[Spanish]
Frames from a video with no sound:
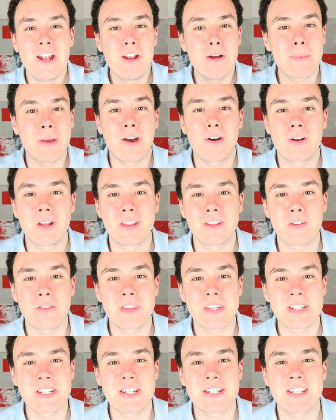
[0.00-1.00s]
Lo mejor
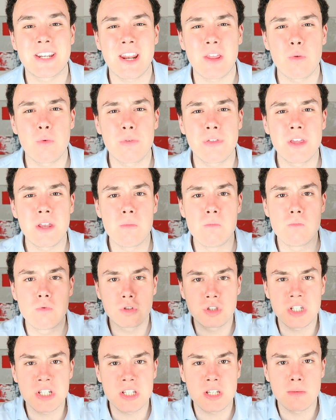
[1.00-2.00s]
entonces es reducir
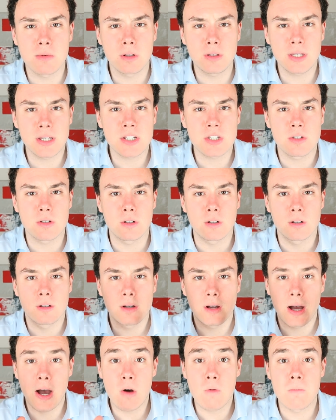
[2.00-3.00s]
muchísimo el texto
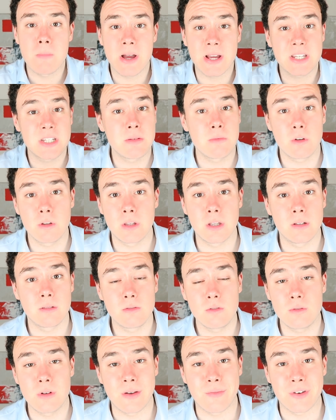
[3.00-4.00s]
a un máximo de
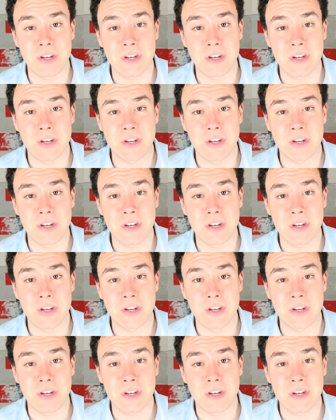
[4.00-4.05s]
una